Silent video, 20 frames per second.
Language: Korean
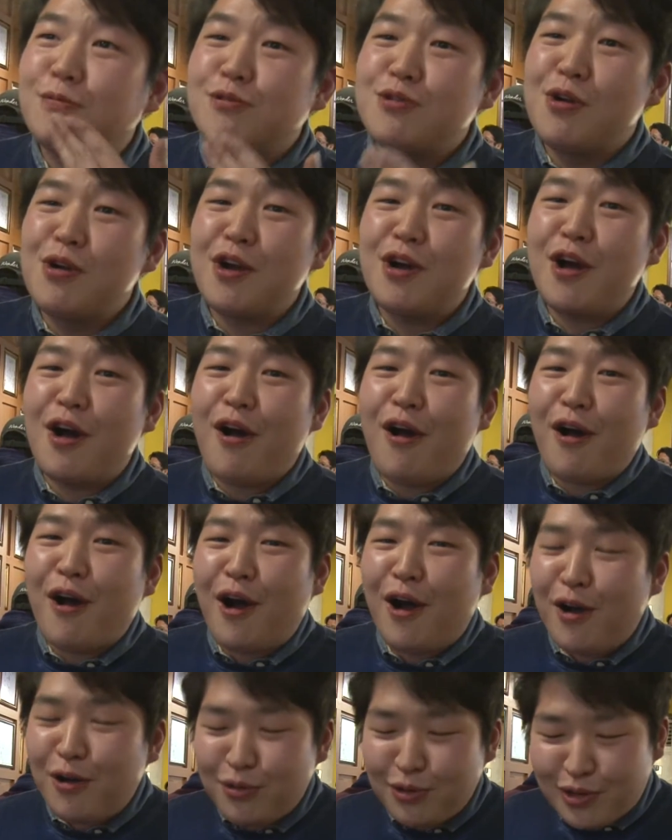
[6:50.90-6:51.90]
여기가
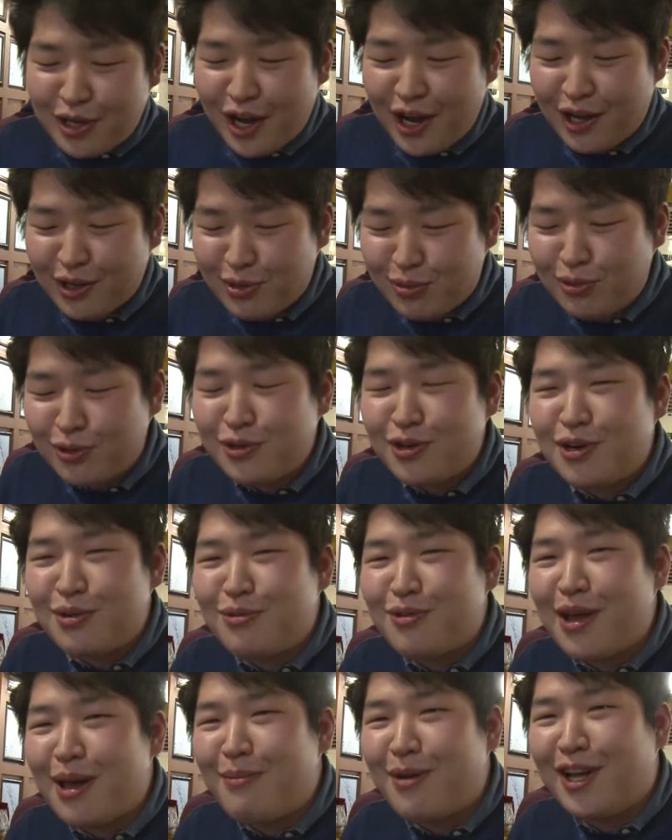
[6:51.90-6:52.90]
아유 제가
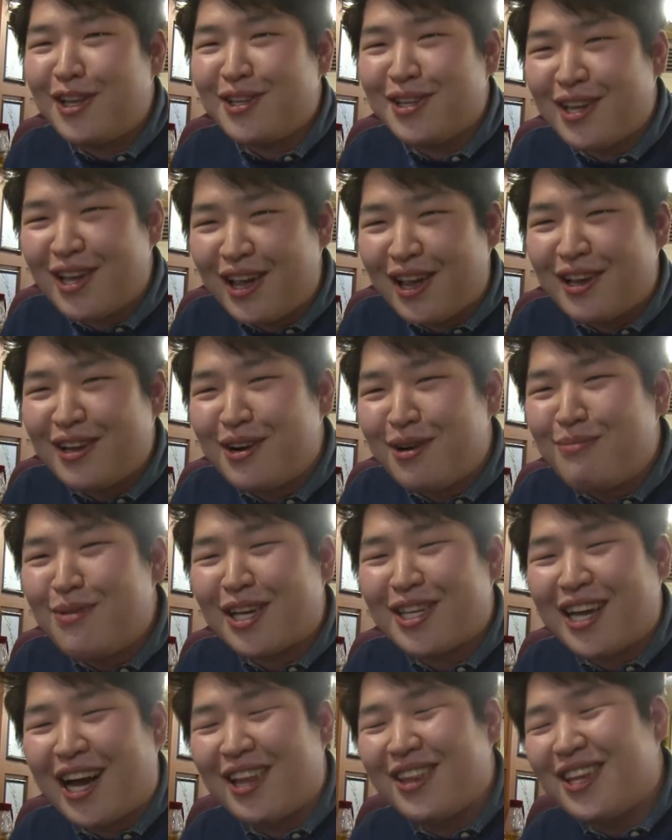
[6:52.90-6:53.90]
통조림으로 해봤는데 이런
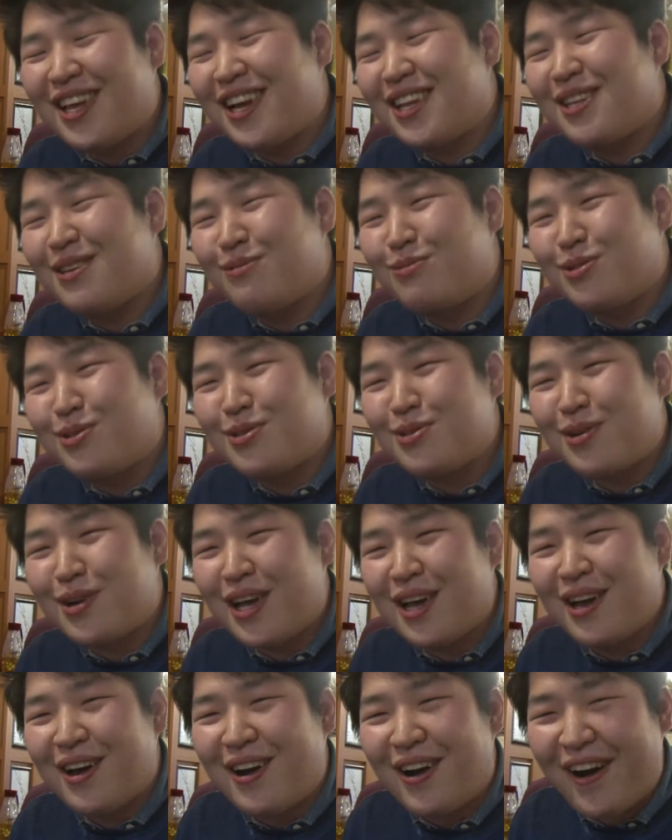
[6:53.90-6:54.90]
맛이 안 나는데 무슨
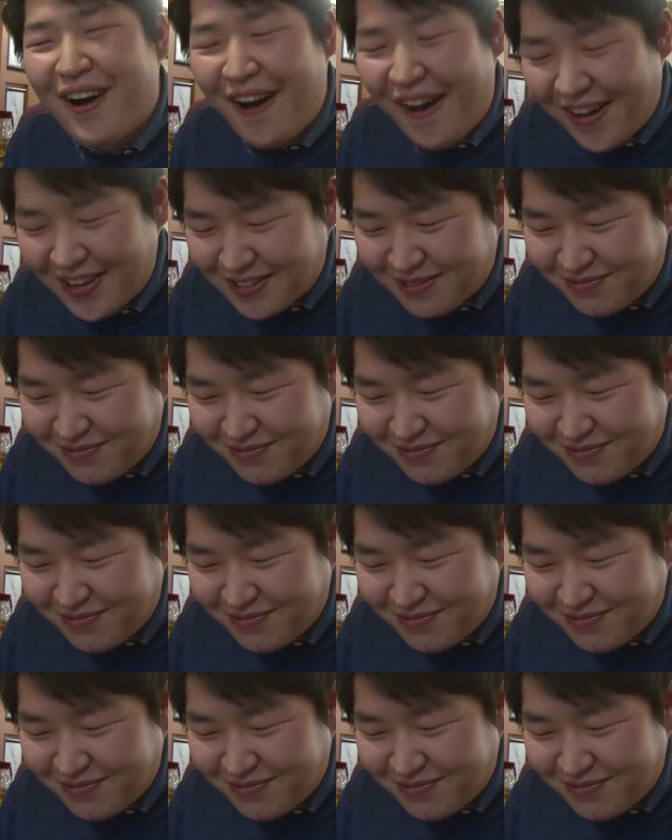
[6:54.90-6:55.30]
소리예요?